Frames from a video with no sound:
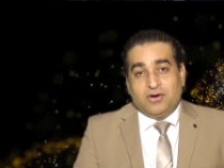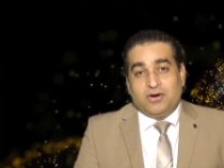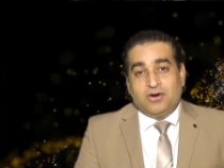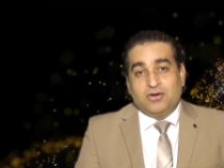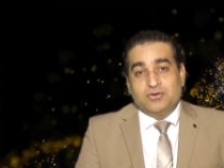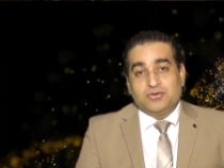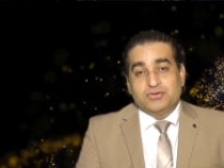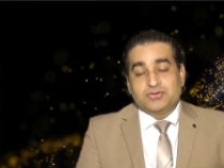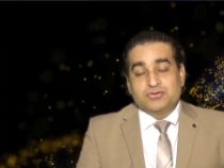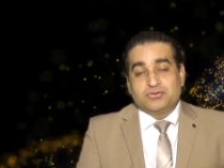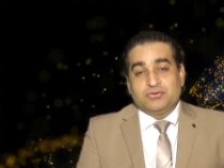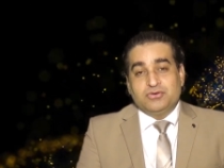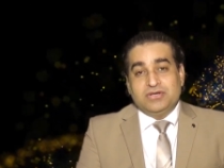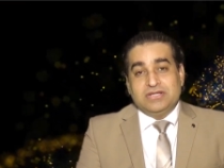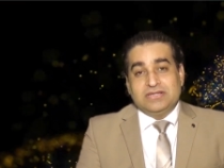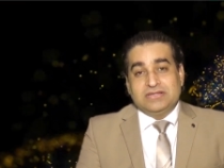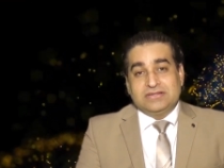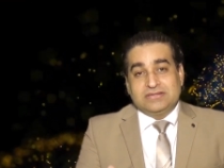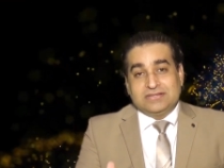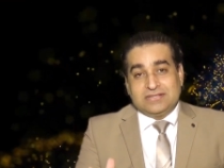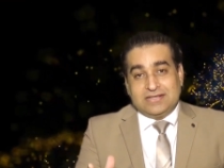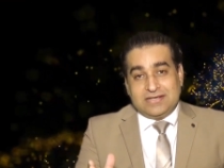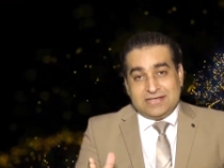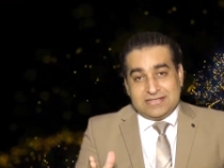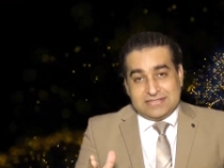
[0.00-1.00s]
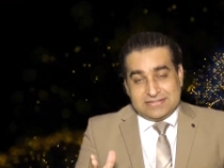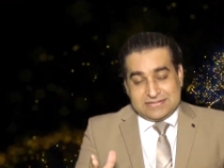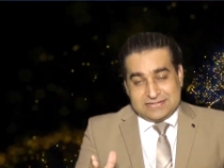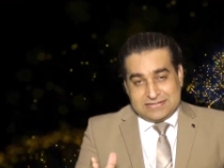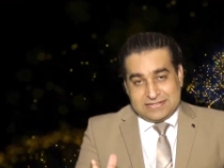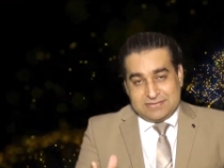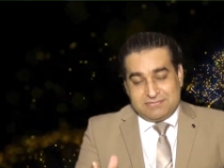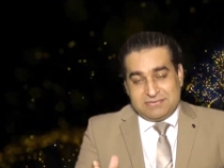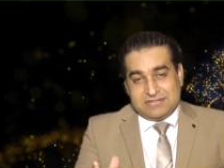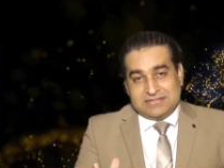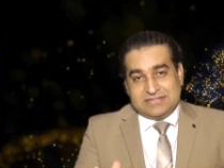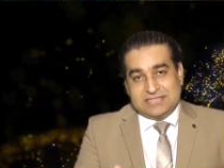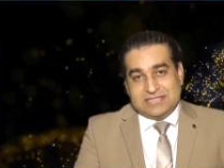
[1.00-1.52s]
और उसको इंतहाई
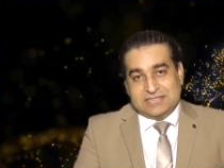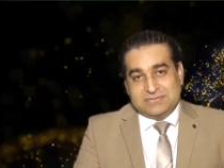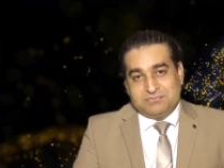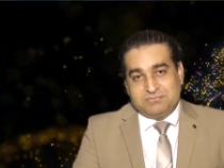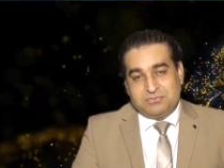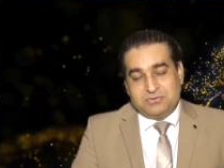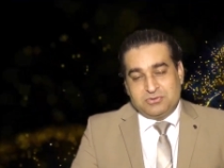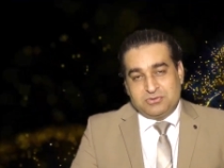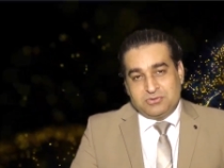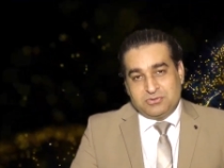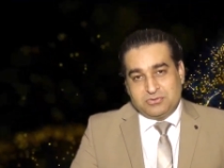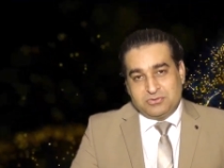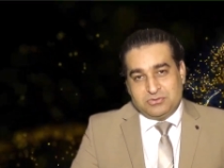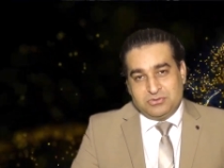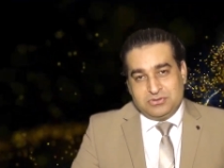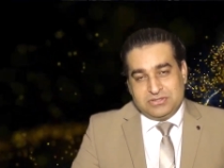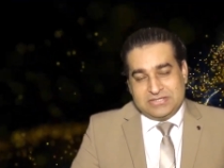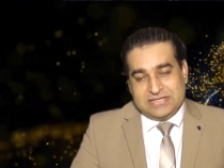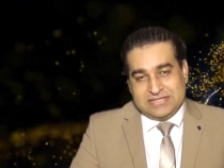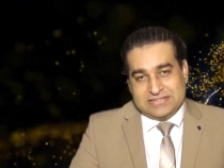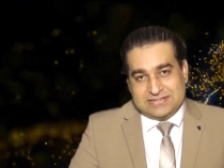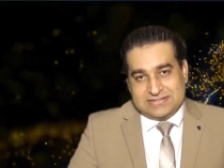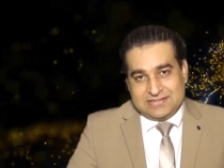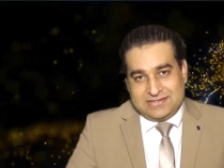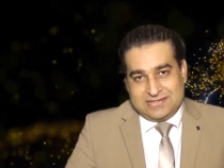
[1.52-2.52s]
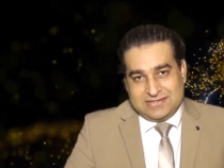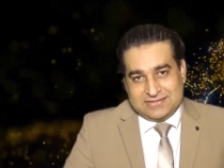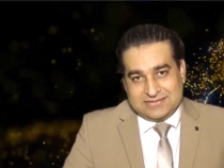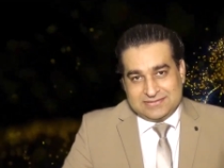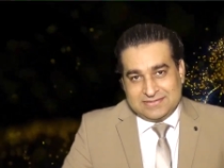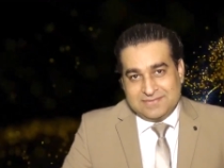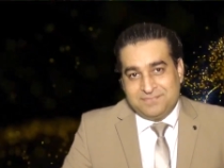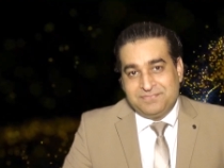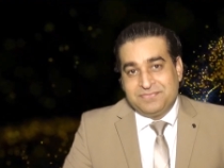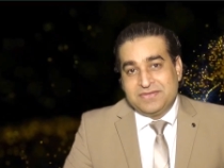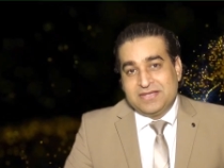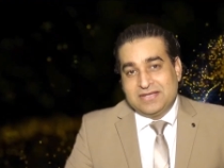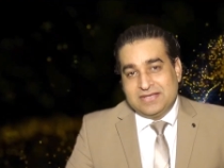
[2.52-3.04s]
ज़बरदस्त प्रोटोकॉल के
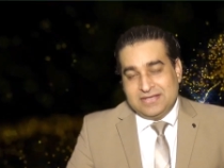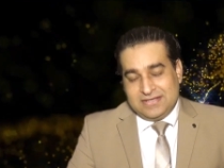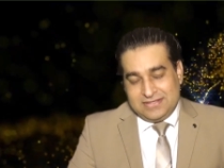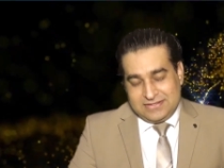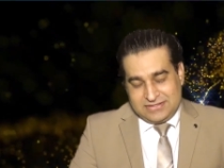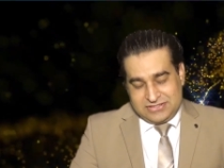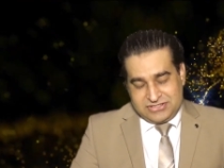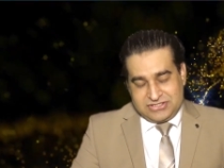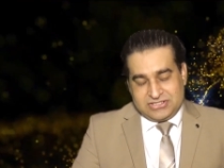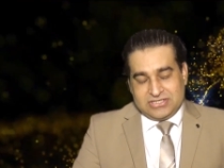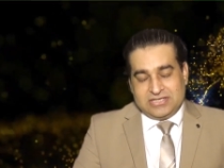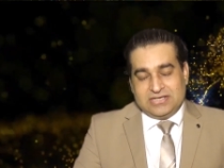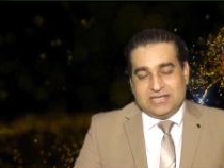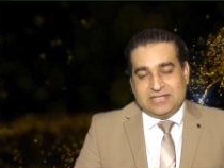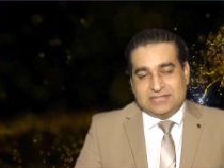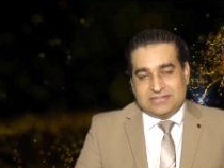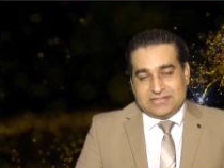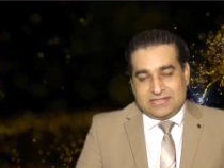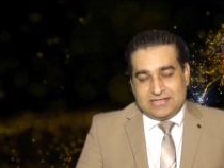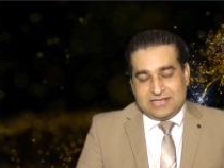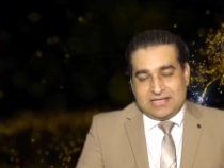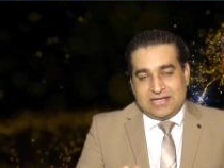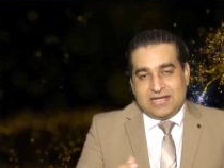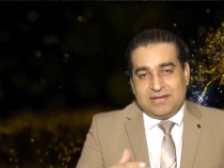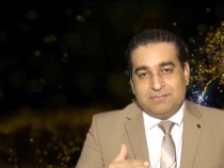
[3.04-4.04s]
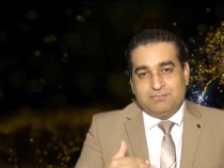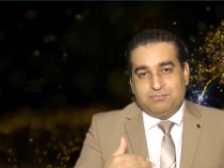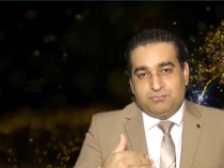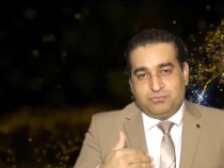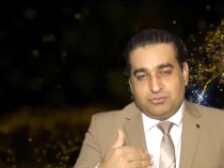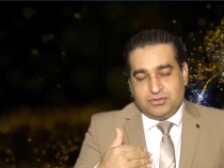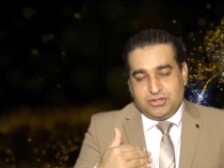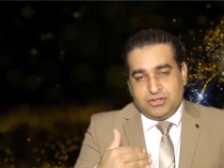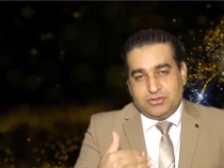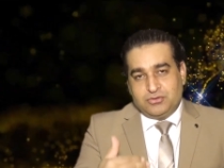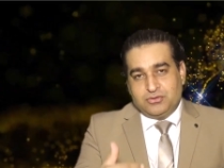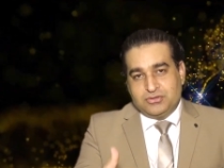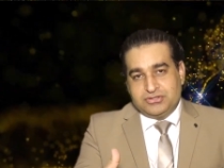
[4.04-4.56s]
साथ इन ताला हम
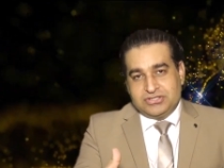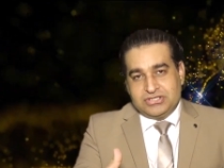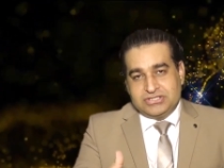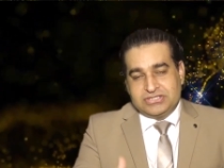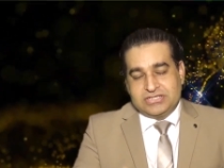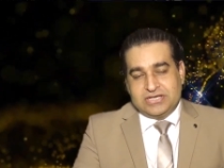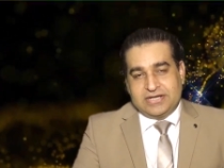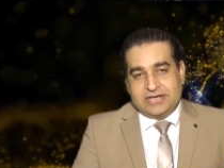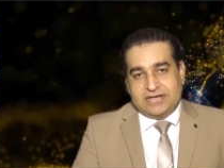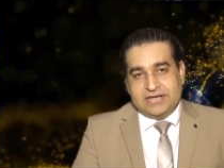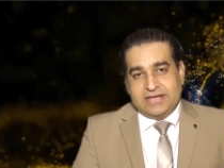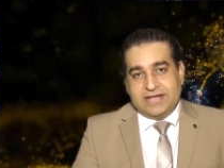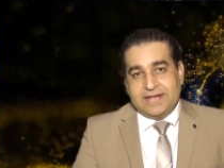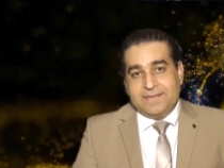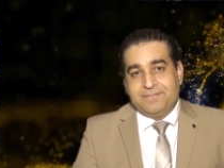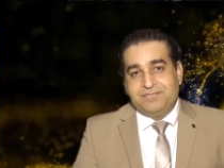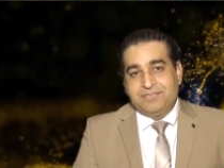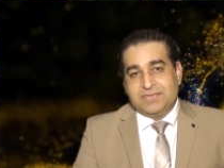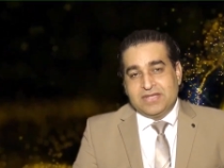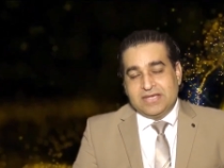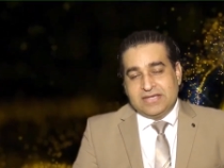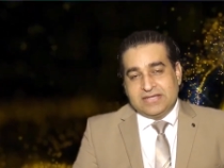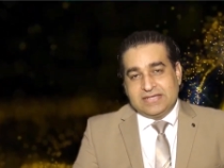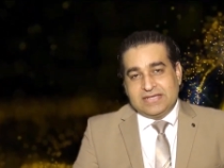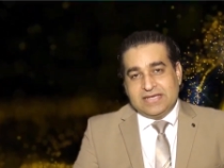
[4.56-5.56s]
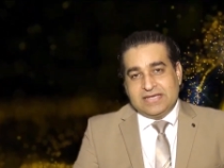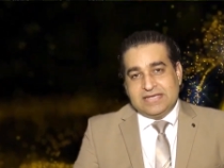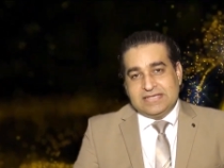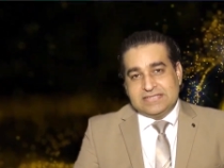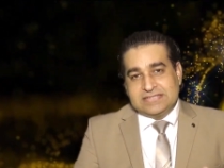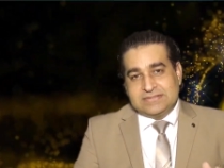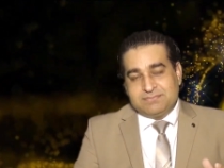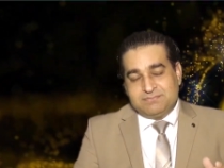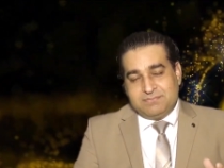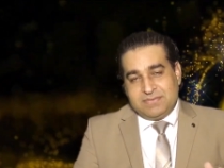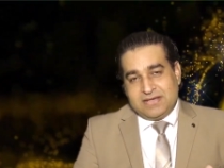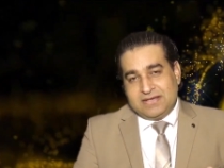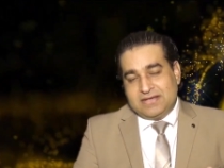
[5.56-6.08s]
पूरी कोशिश कर रहे हैं कि
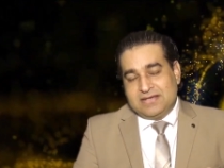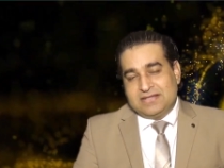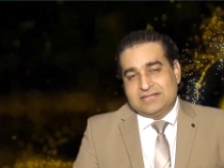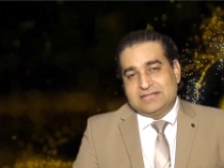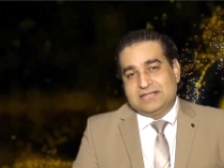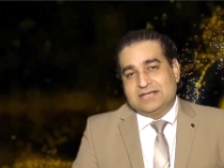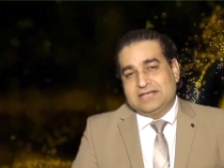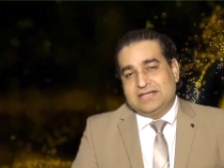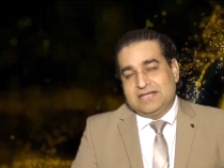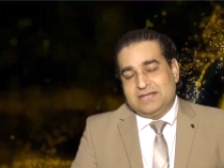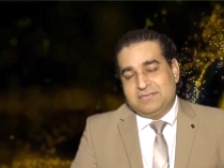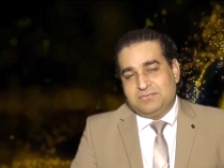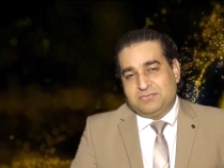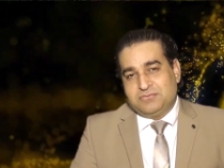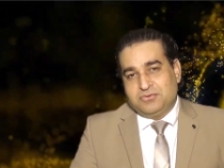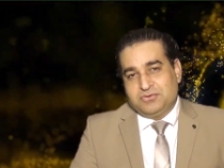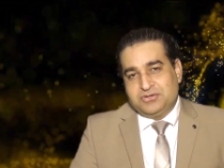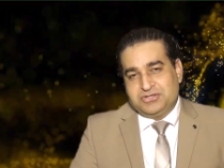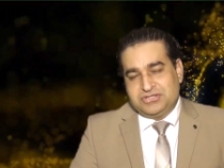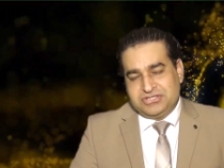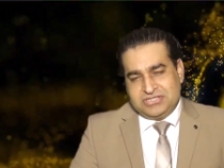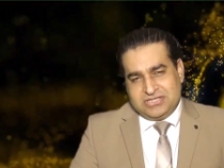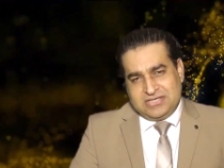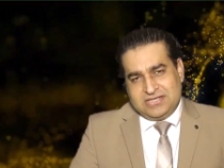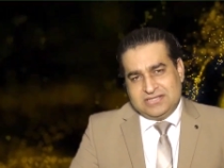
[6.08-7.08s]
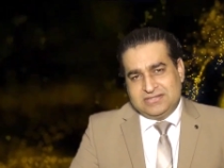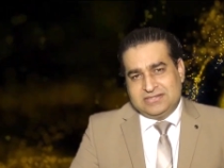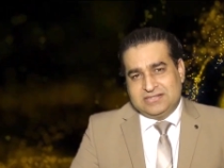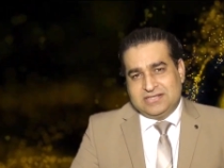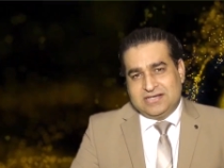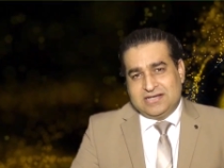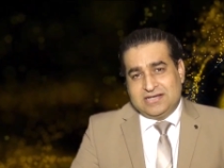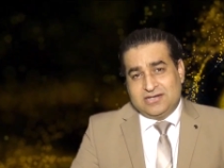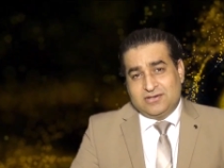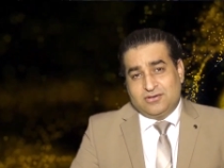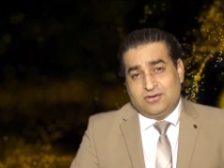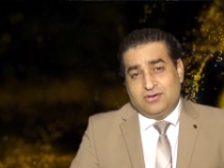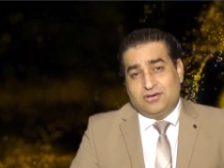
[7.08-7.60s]
इस मेगा तकरीब को
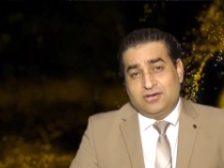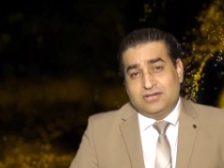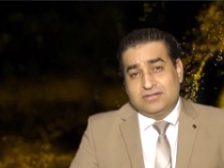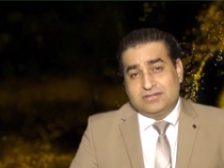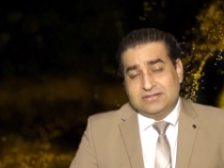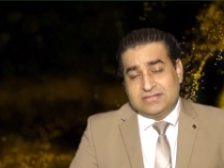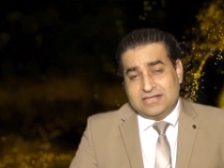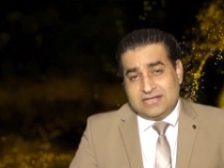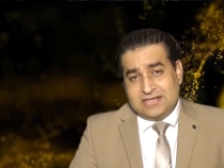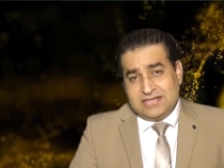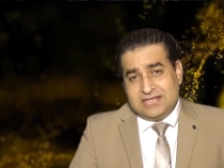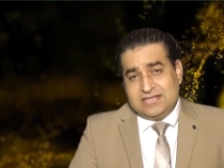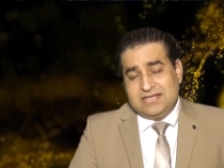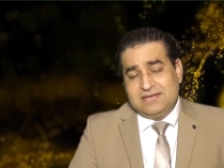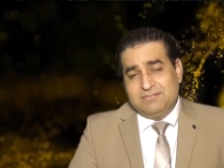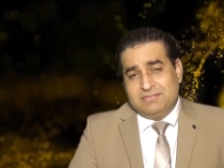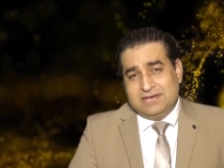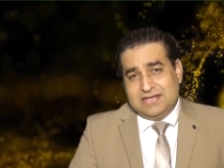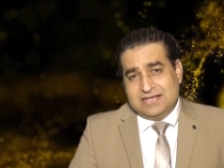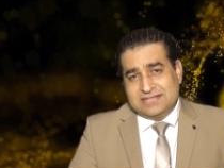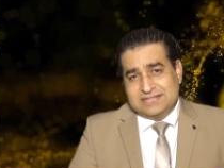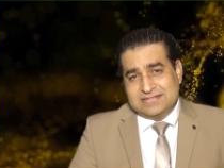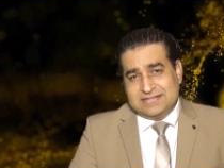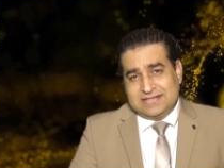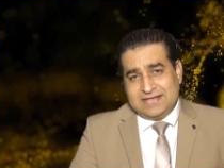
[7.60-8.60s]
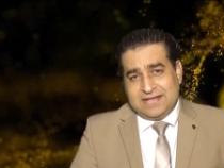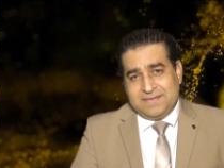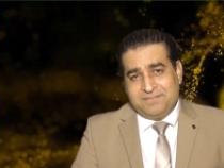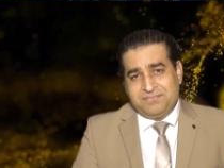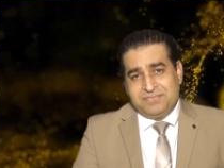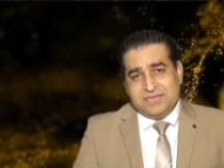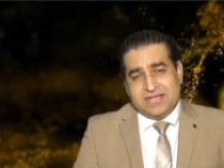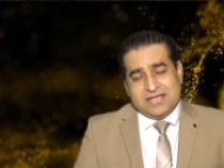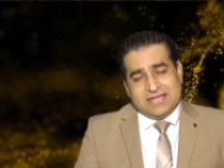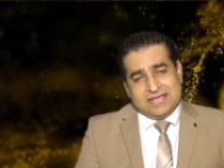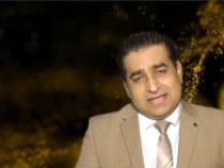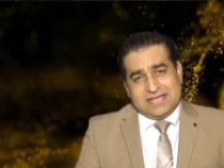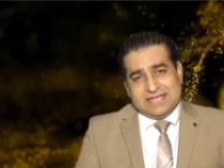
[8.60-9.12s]
शानदार और तारीखी बना सकें
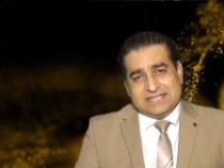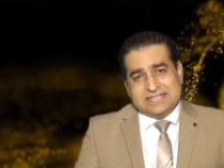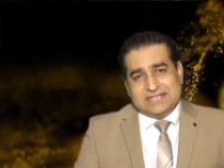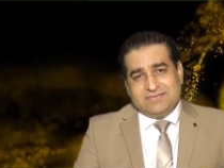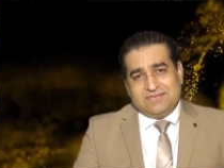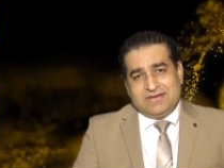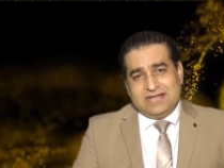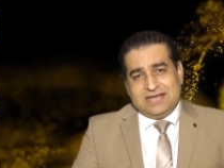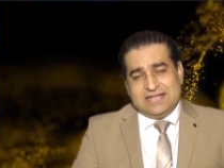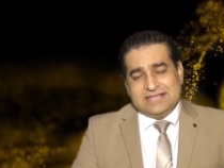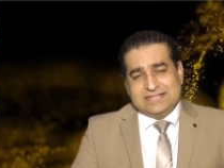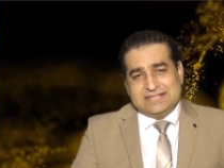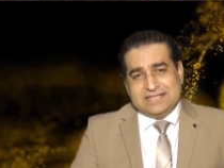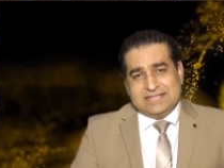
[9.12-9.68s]
इस हवाले